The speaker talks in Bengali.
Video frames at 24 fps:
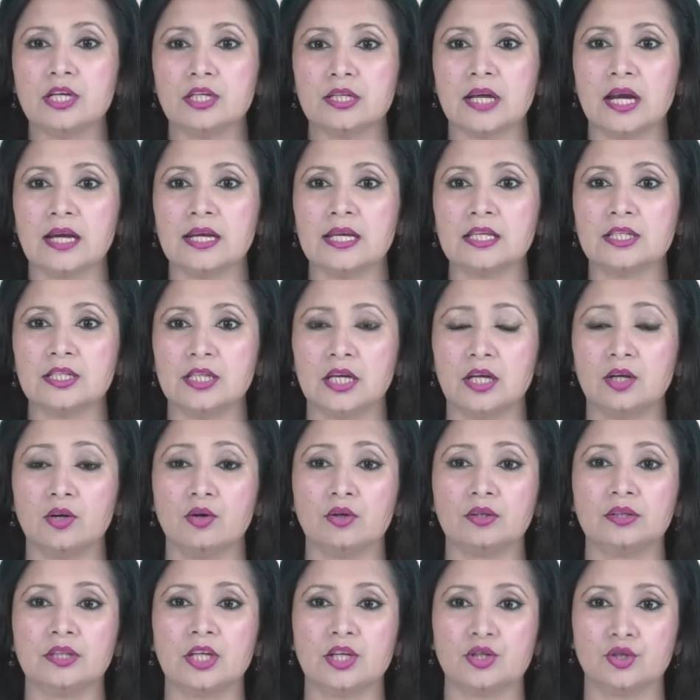সালে ছিল
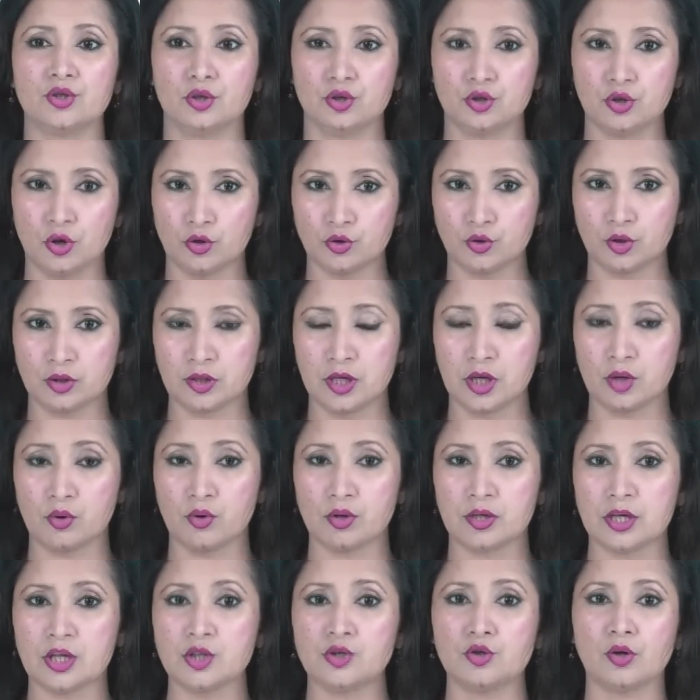তিনশো চৌষট্টি
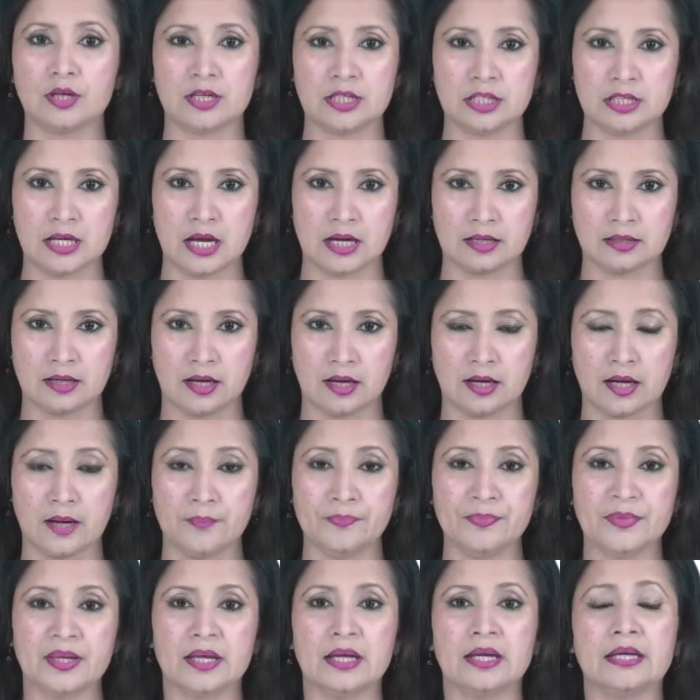কোটি চল্লিশ লাখ টাকা
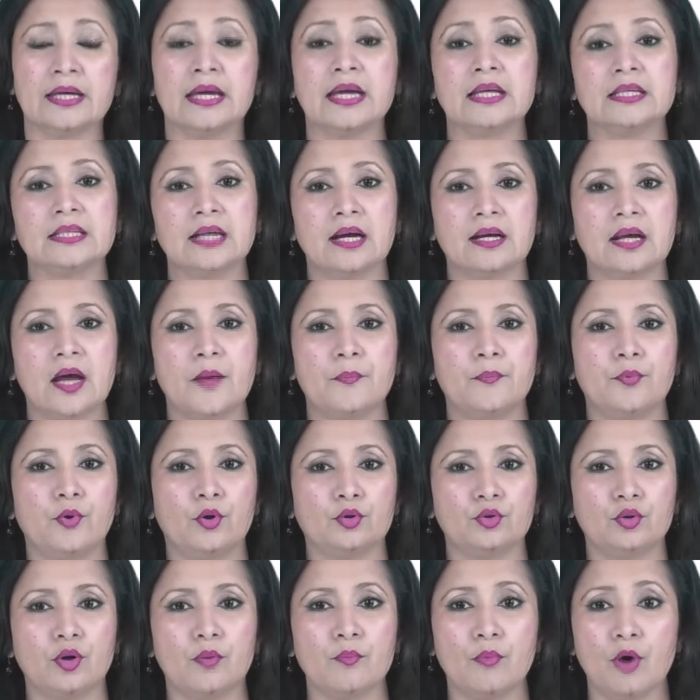এছাড়া
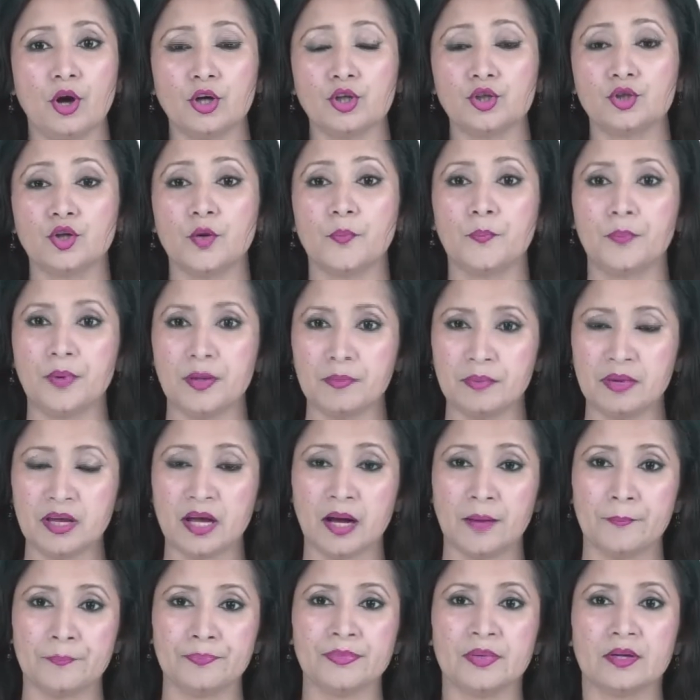প্রথম বর্ষ
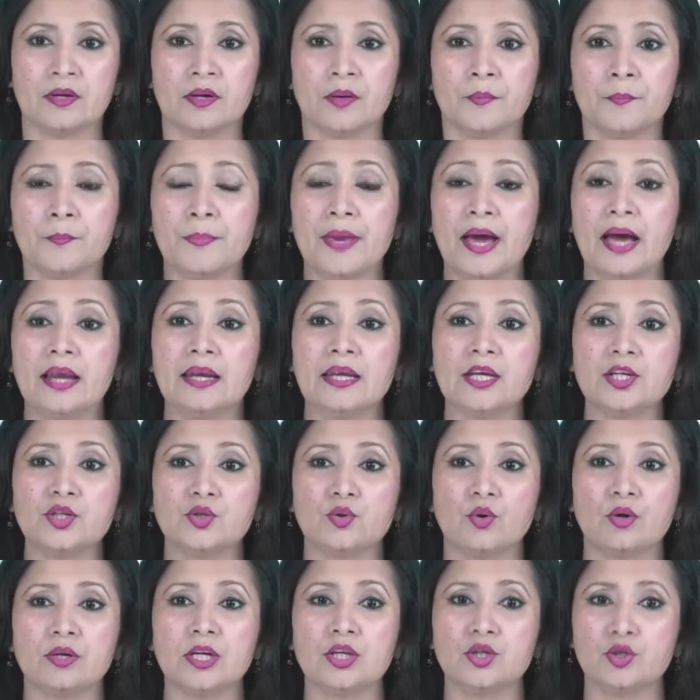প্রিমিয়াম বিয়াল্লিশ
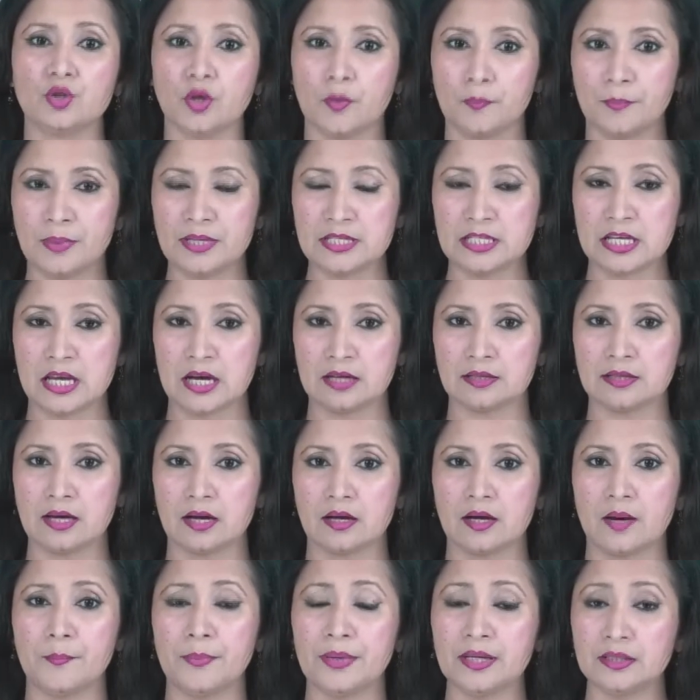কোটি চব্বিশ লাখ
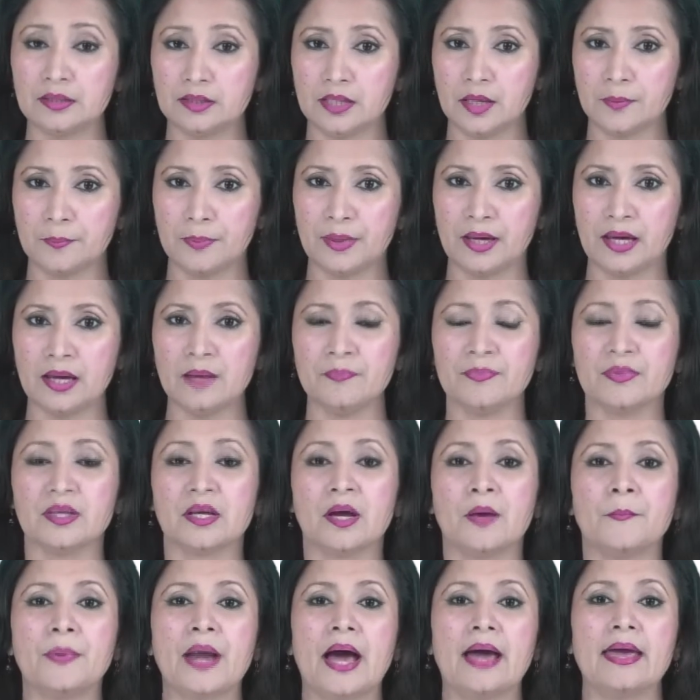টাকা বৃদ্ধি পেয়ে
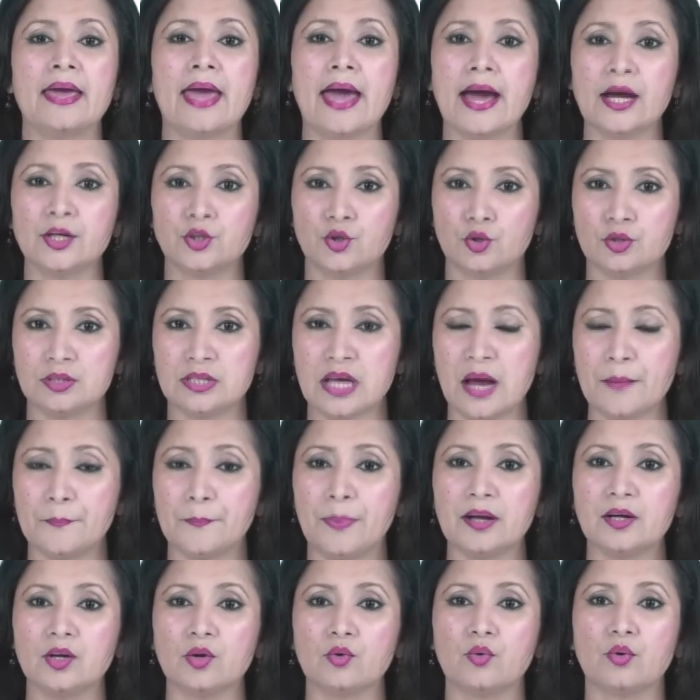প্রায় একশো
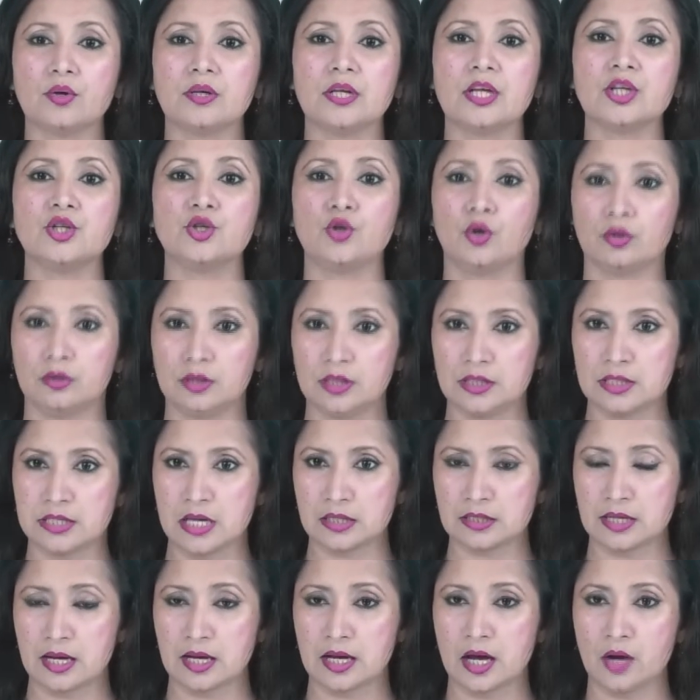ছাপ্পান্ন কোটি চৌত্রিশ
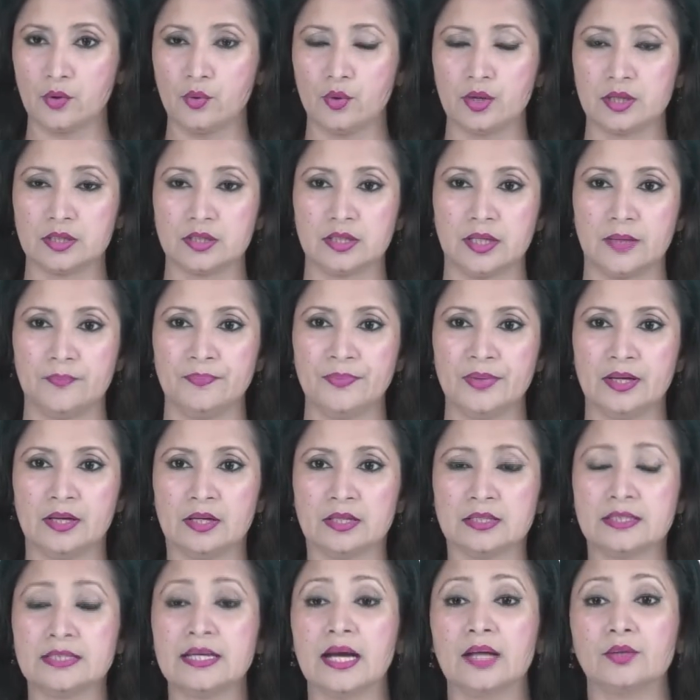লাখ টাকা হয়েছে
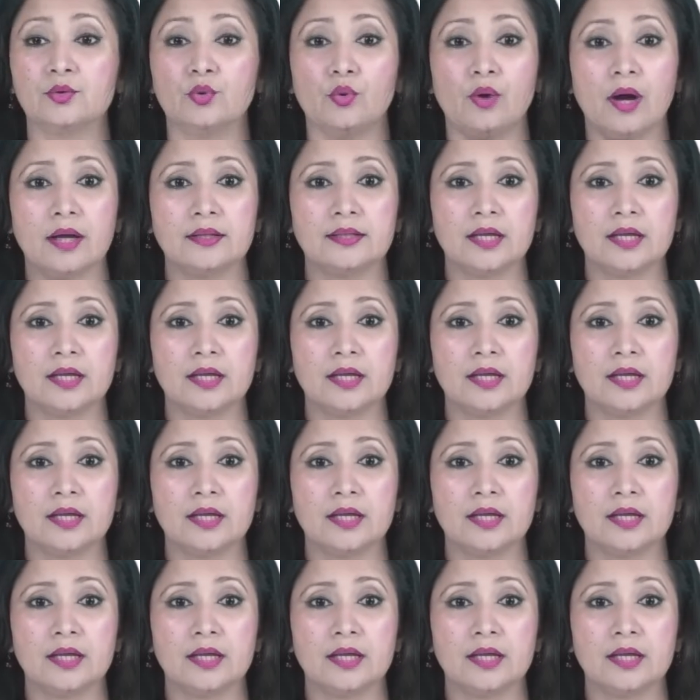যা দু